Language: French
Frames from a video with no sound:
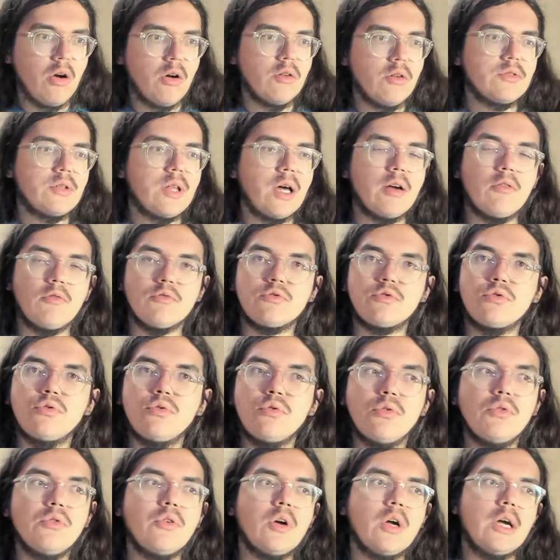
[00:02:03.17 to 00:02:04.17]
euh,
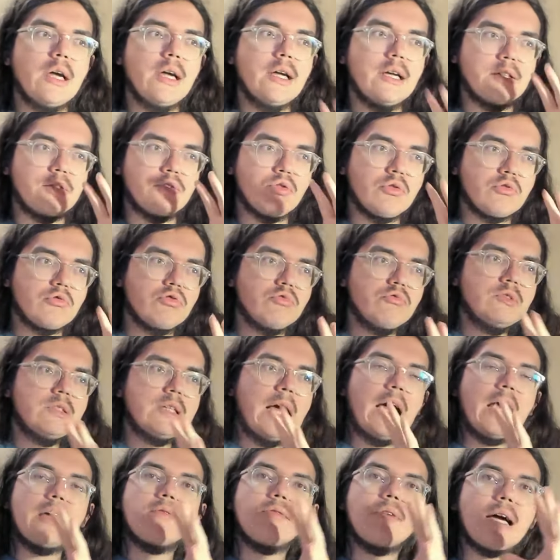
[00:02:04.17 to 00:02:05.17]
talentueux et surtout ils
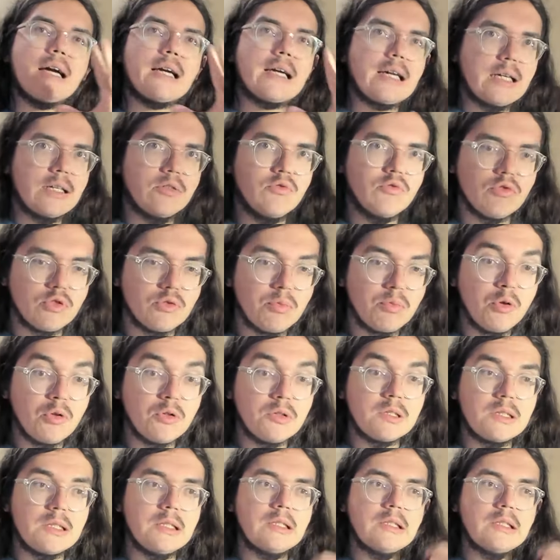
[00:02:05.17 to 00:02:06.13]
arrivaient à créer une osmose.